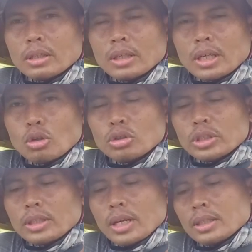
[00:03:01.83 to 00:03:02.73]
dengan
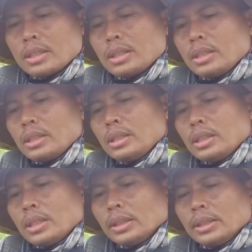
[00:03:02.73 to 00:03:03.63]
konsentrasi
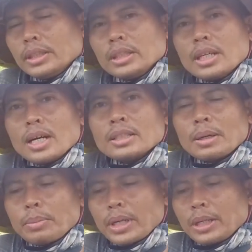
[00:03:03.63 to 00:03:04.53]
3
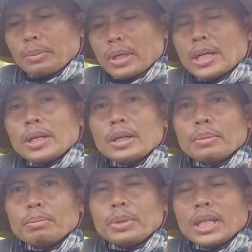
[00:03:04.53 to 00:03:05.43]
sampai
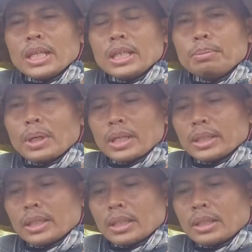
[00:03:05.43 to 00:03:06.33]
5 mili per
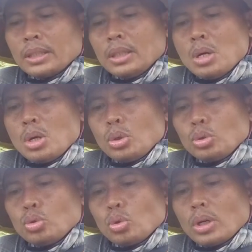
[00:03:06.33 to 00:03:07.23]
liter
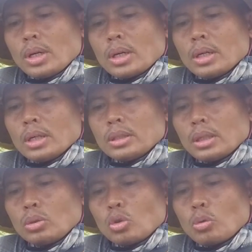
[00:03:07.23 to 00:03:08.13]
juga
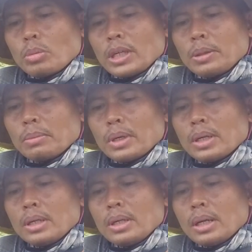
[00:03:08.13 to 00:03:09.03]
1,5
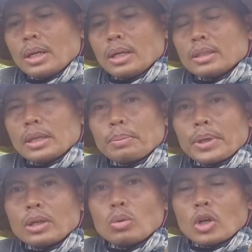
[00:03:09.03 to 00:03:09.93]

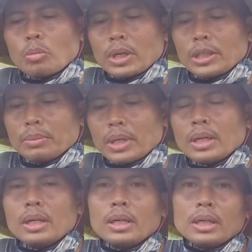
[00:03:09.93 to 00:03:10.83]
sampai 2,5
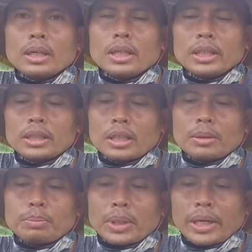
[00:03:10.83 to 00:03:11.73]

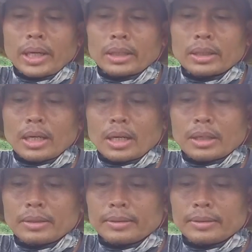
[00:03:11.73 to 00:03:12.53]
liter per hektar.